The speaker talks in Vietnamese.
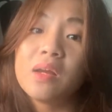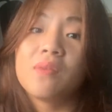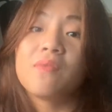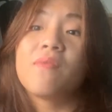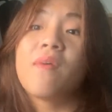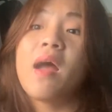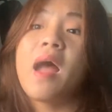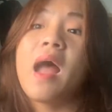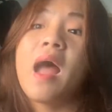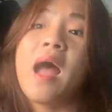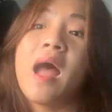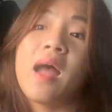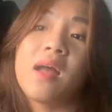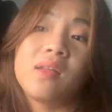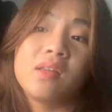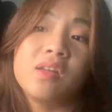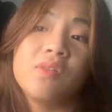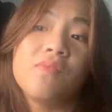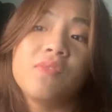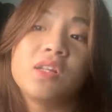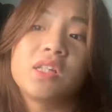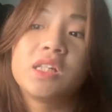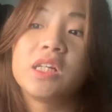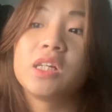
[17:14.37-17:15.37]
và
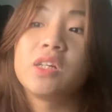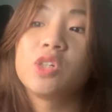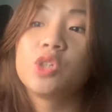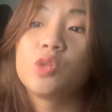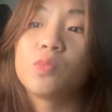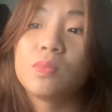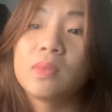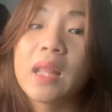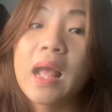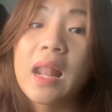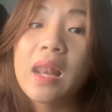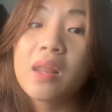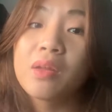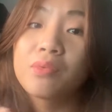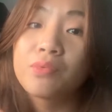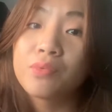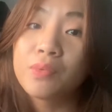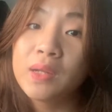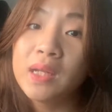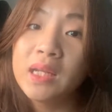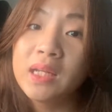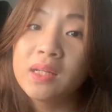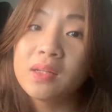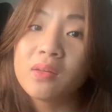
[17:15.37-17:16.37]
nhưng mà chính chúng ta là
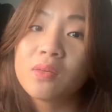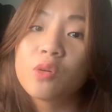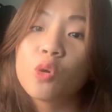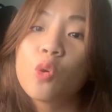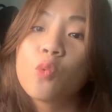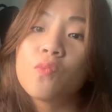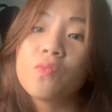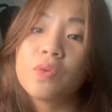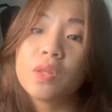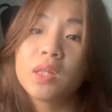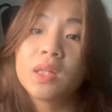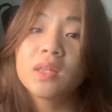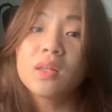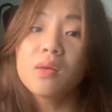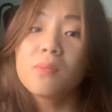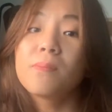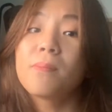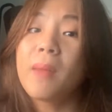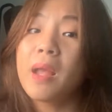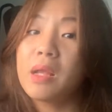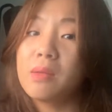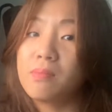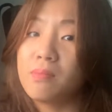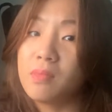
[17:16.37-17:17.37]
Rin cùng với sức
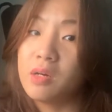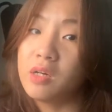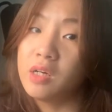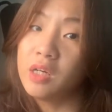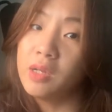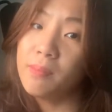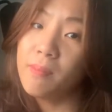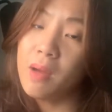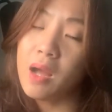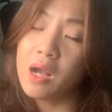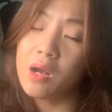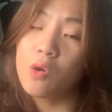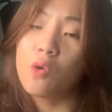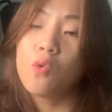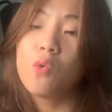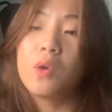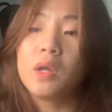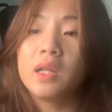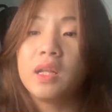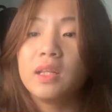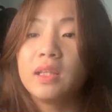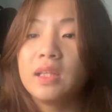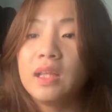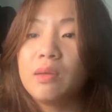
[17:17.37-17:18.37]
mạnh mới mà cô
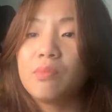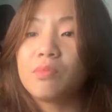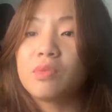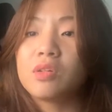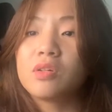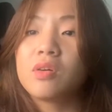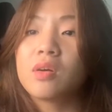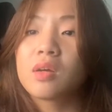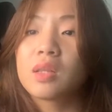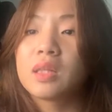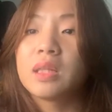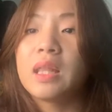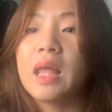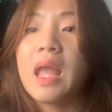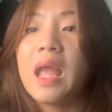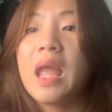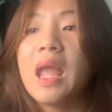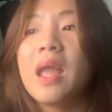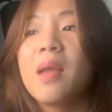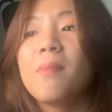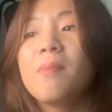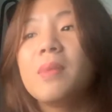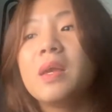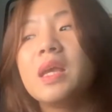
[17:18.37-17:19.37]
ấy đã tìm được
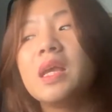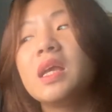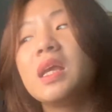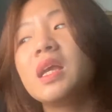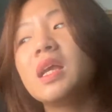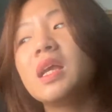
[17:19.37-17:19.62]
sẽ bị